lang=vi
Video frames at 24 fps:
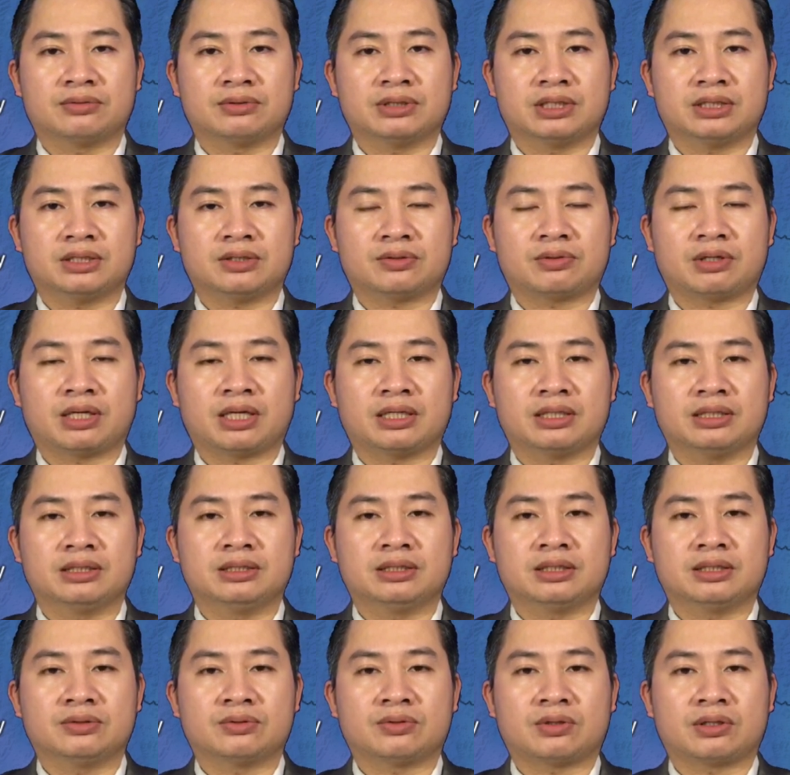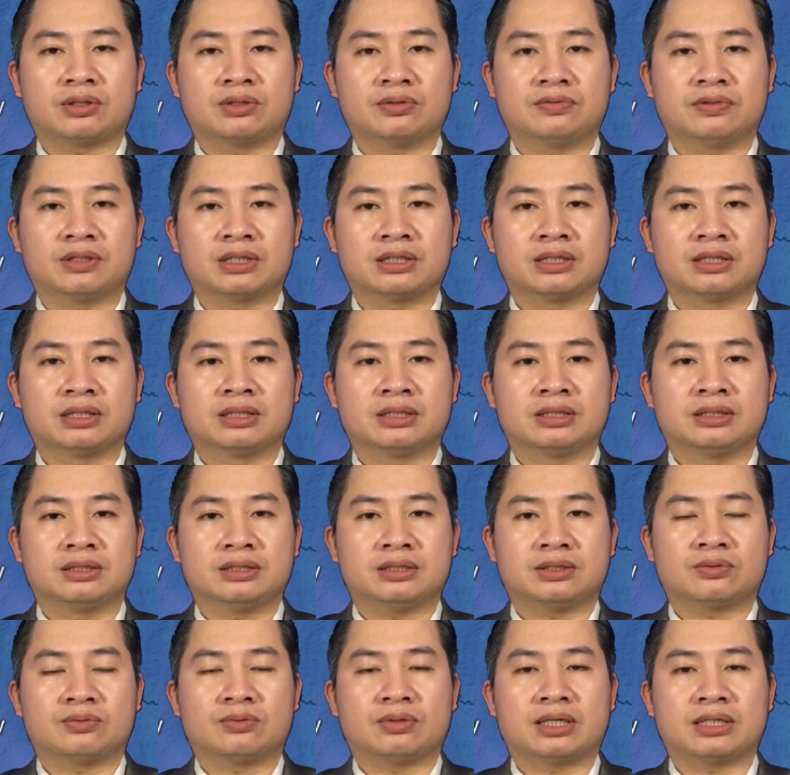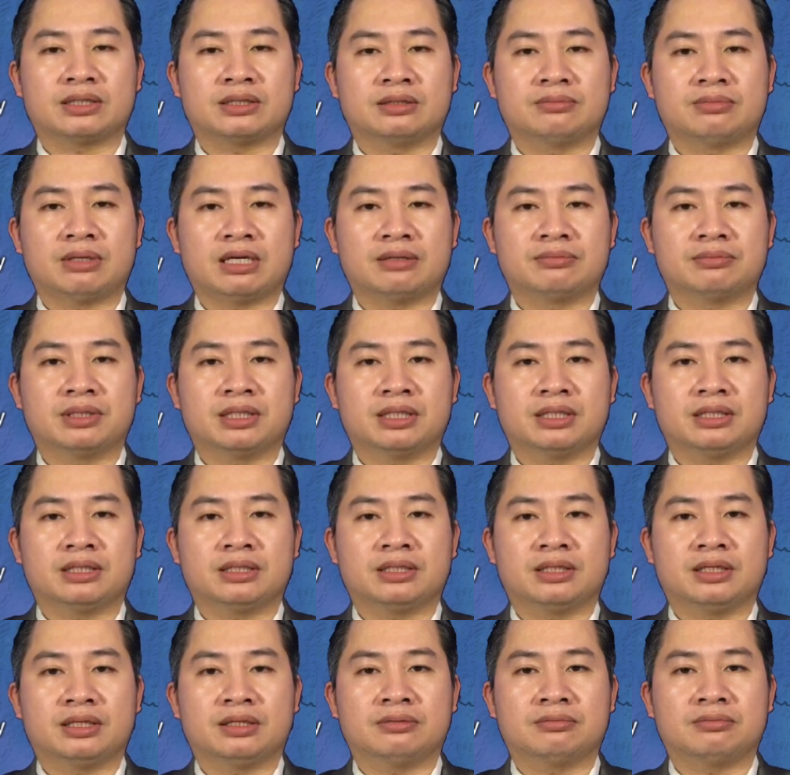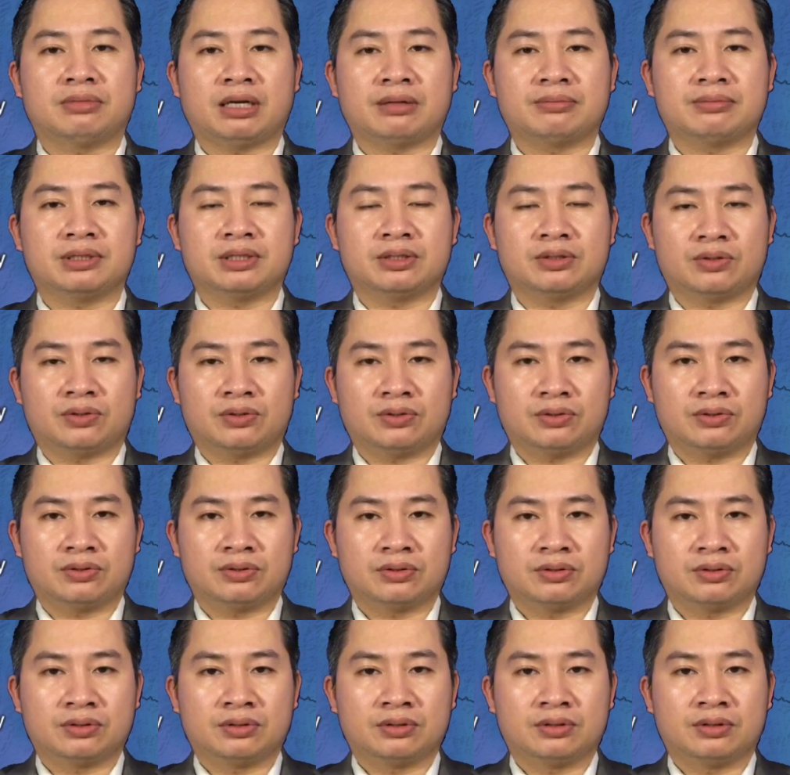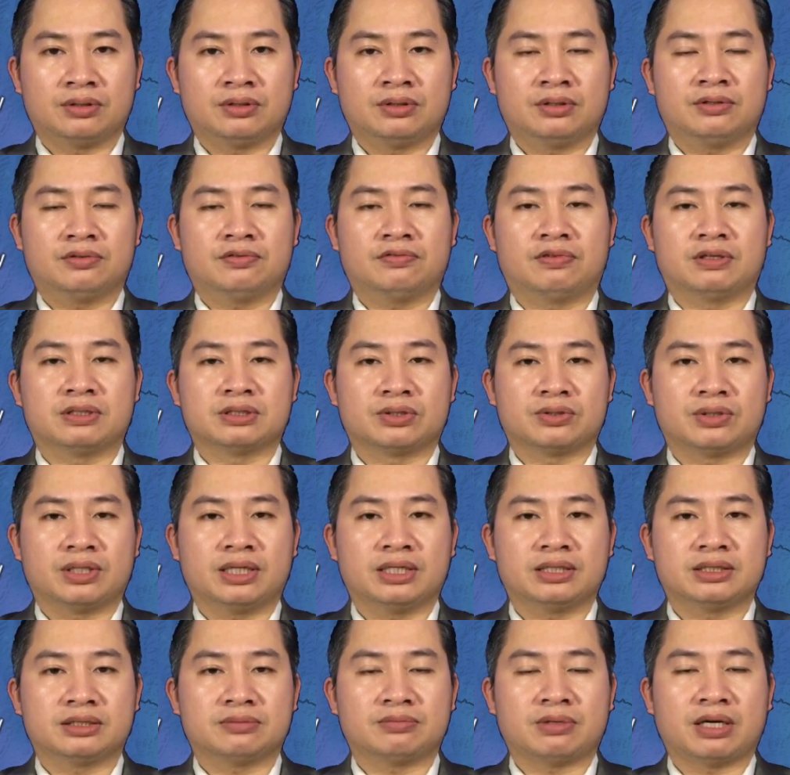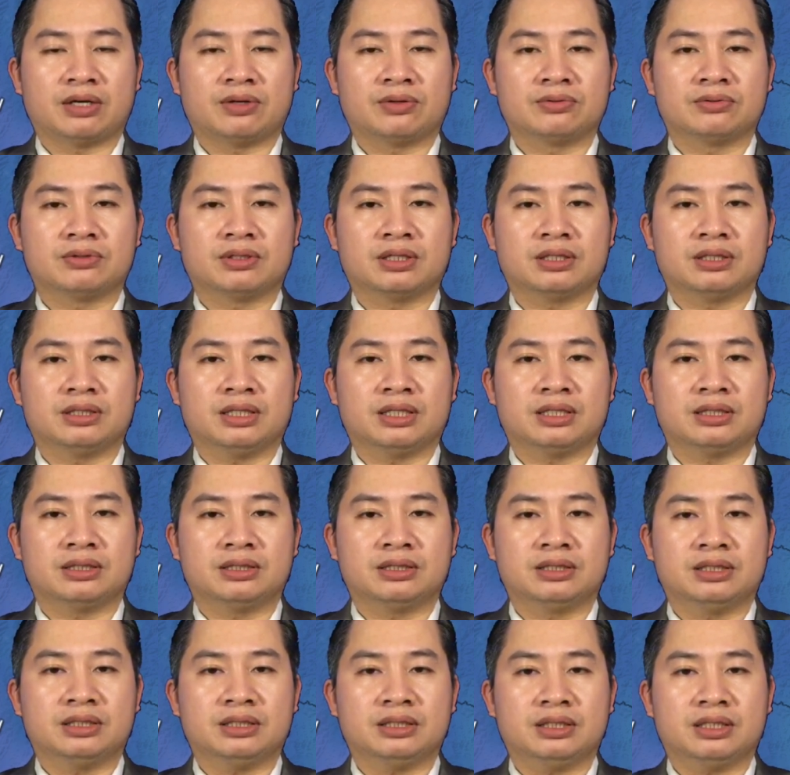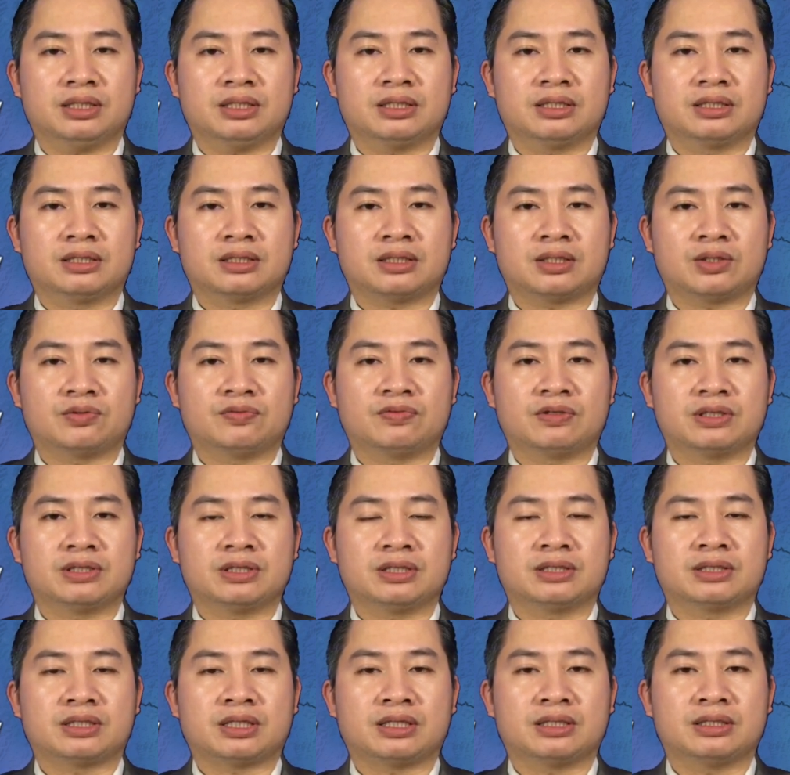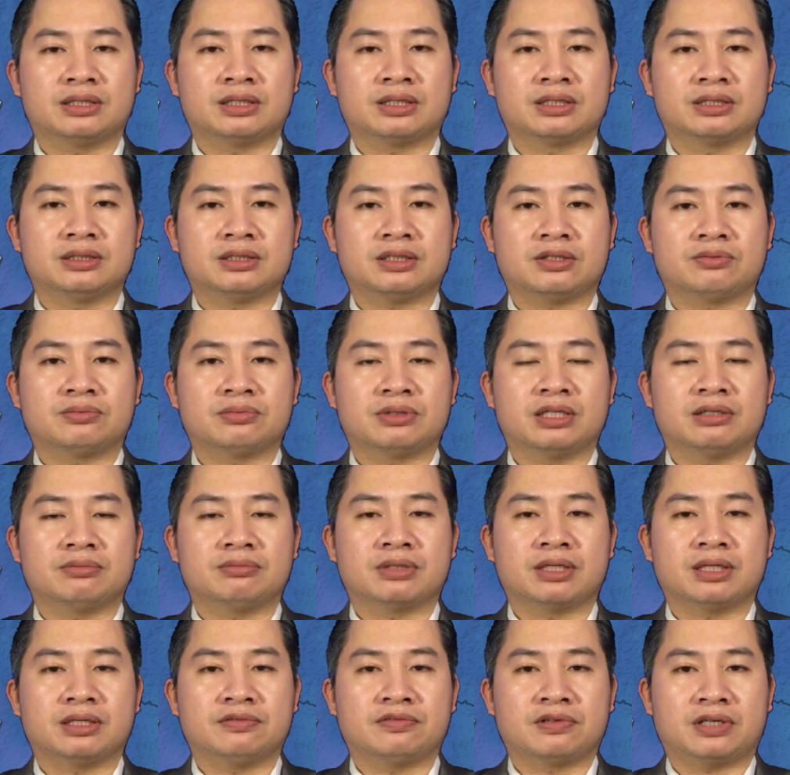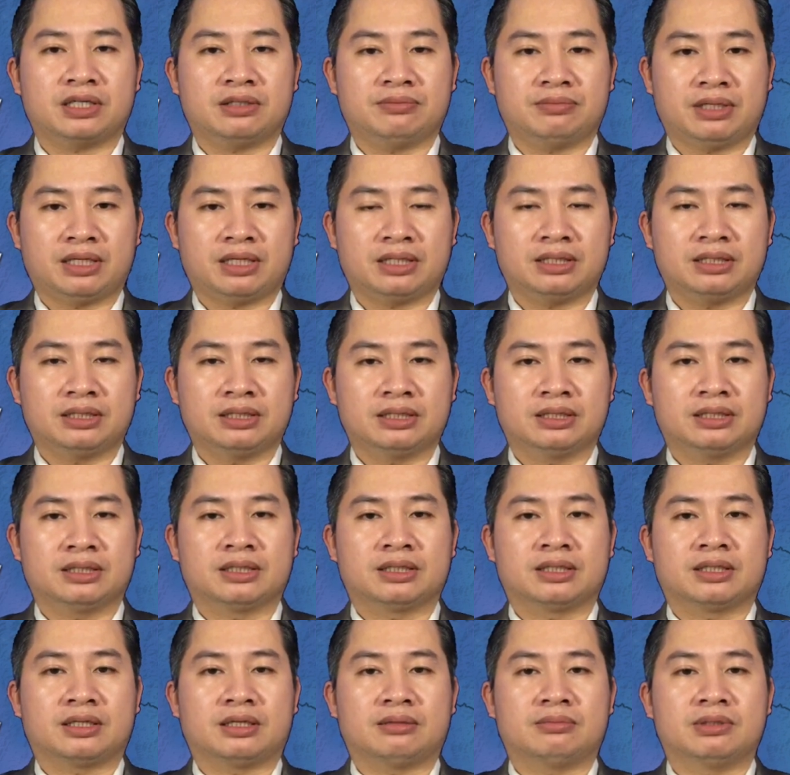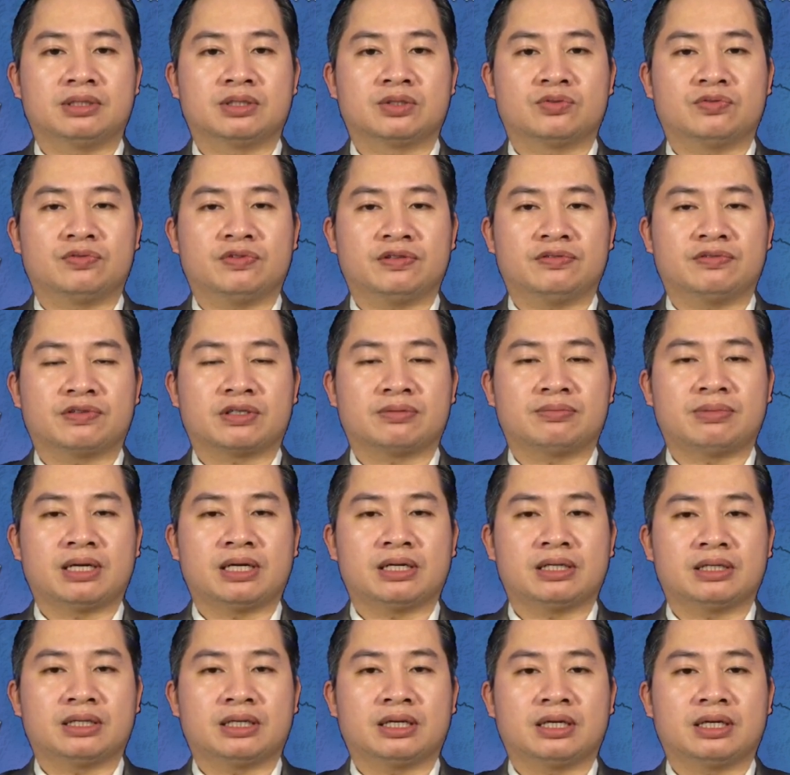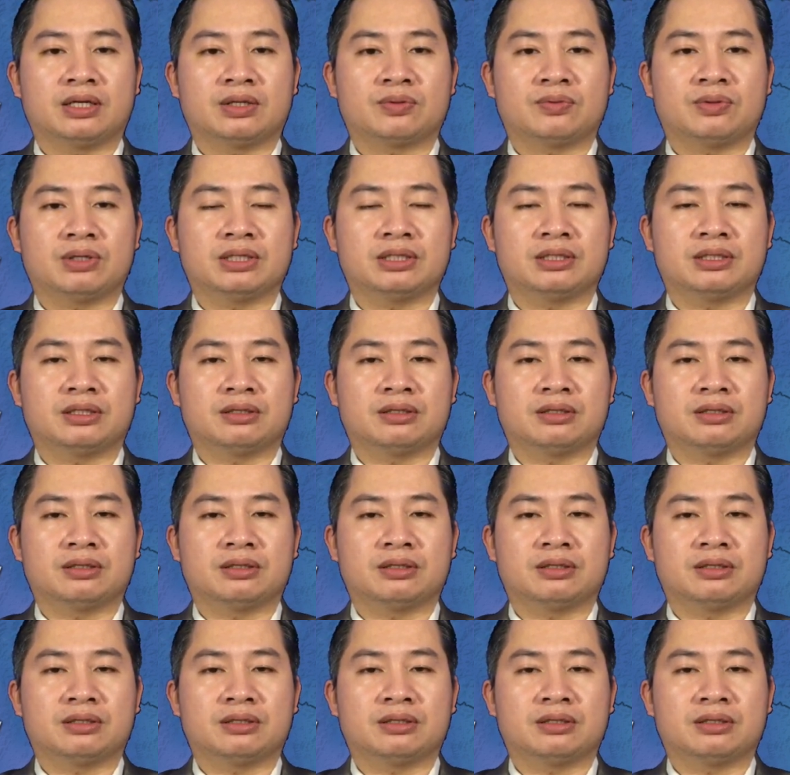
Nhiệt độ thấp nhất là từ 13 đến 16 độ, có nơi dưới 12 độ. Nhiệt độ cao nhất là từ 21 đến 23 độ. Riêng khu vực Tây Bắc có nơi trên 23 độ.